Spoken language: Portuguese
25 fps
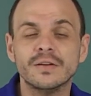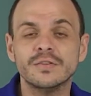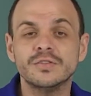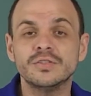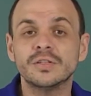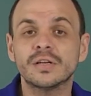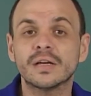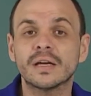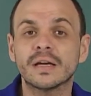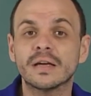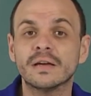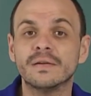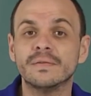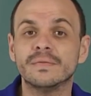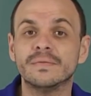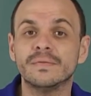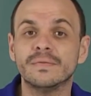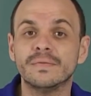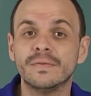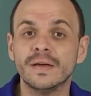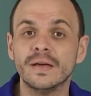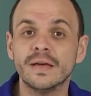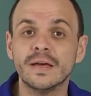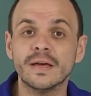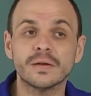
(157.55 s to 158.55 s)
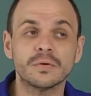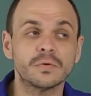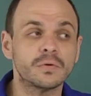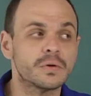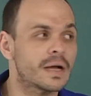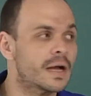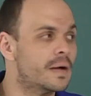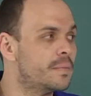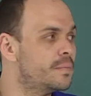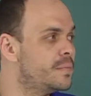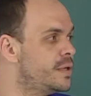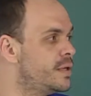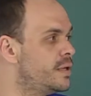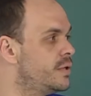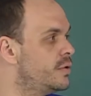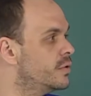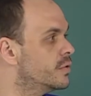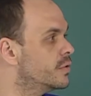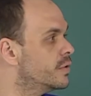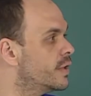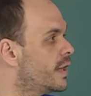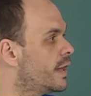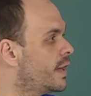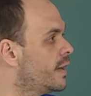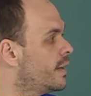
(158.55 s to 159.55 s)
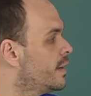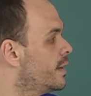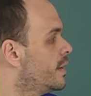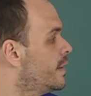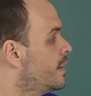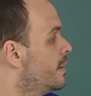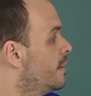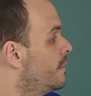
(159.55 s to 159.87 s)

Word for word: de rever o caminho, né?